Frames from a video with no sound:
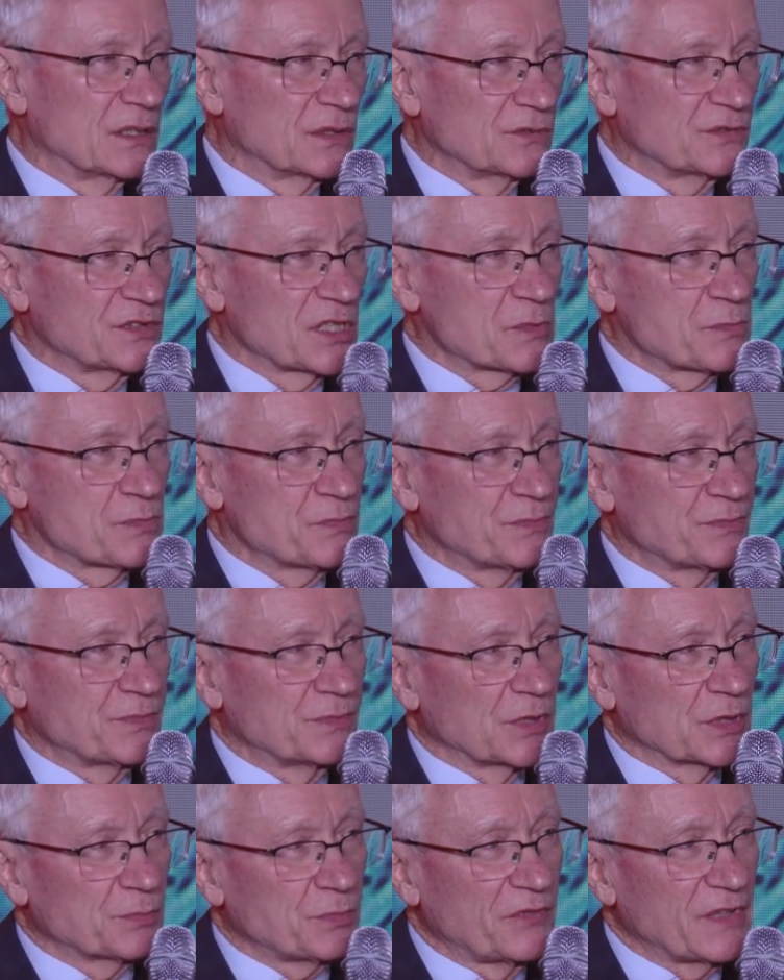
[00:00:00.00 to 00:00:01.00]
również
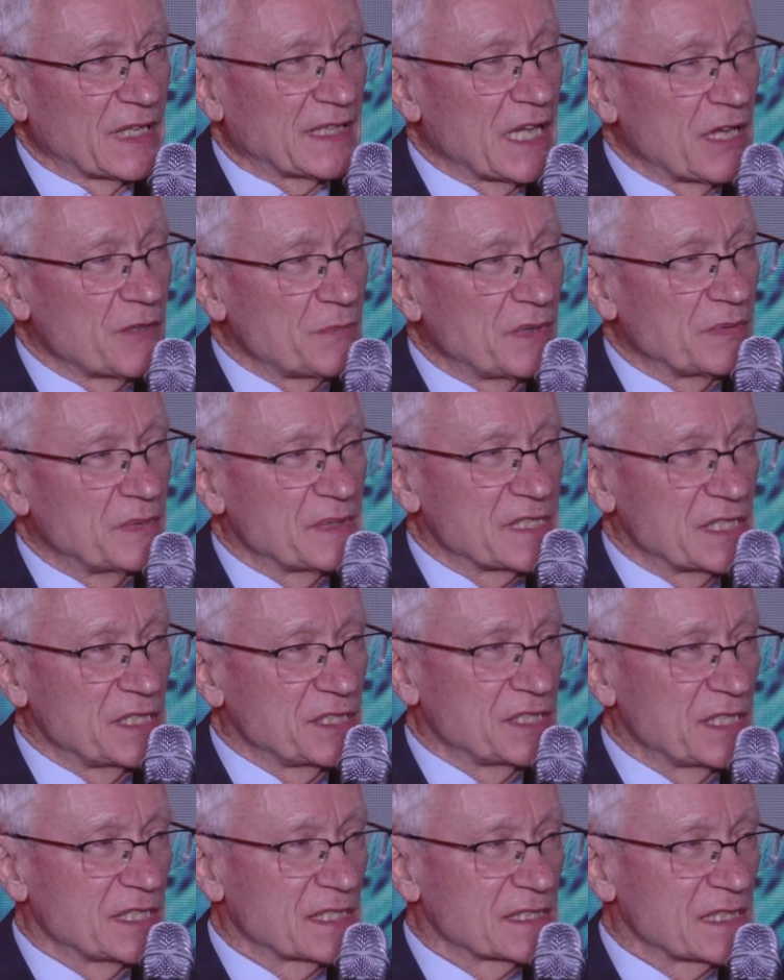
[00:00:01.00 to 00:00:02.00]
odpowiadałem w pewnym
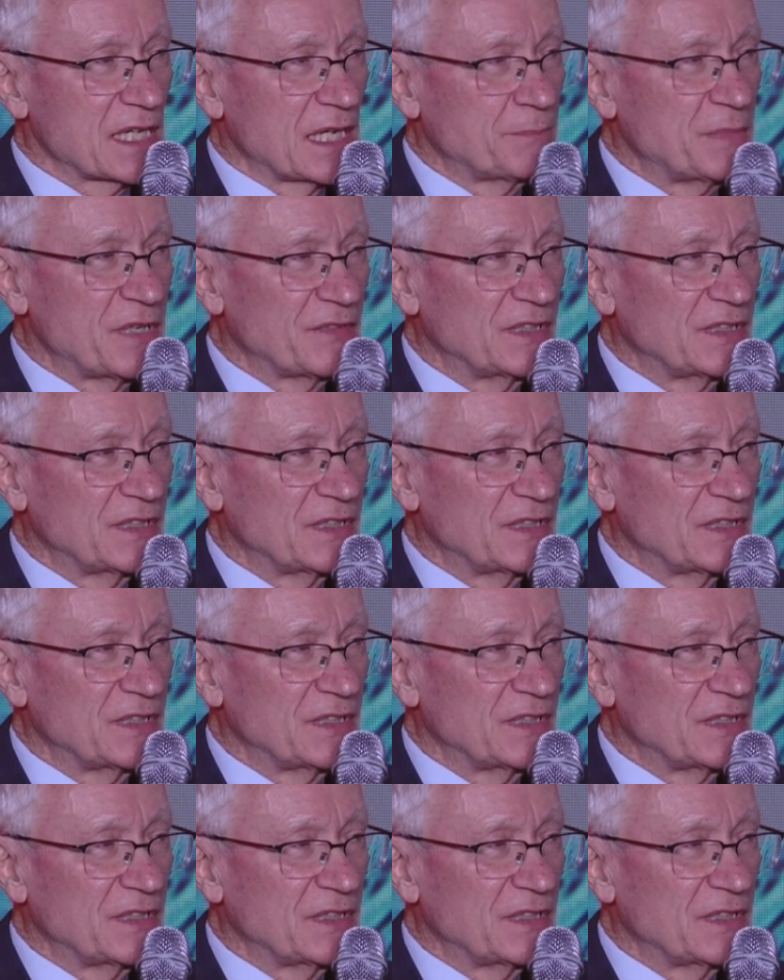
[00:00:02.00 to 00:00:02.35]
sensie za